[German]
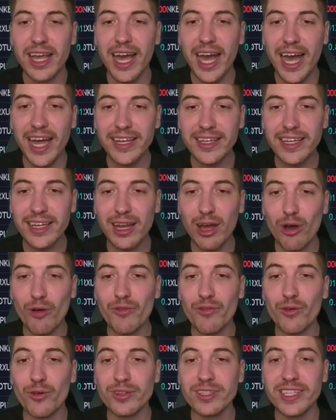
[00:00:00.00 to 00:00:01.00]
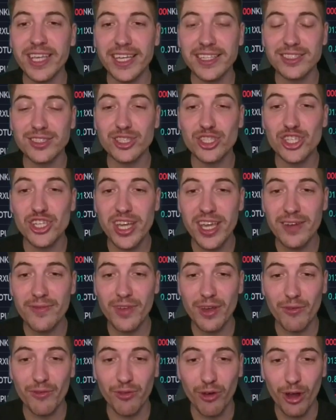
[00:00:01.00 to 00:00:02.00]
angelaufen und jetzt stehen
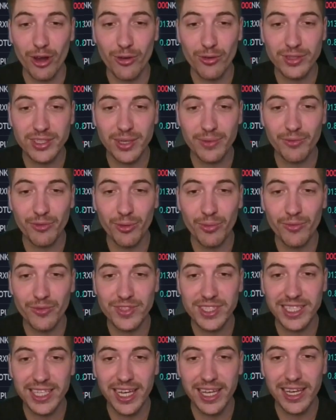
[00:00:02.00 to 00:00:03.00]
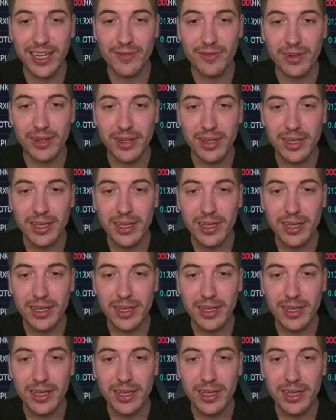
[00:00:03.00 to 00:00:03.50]
wir von unserem 50er Level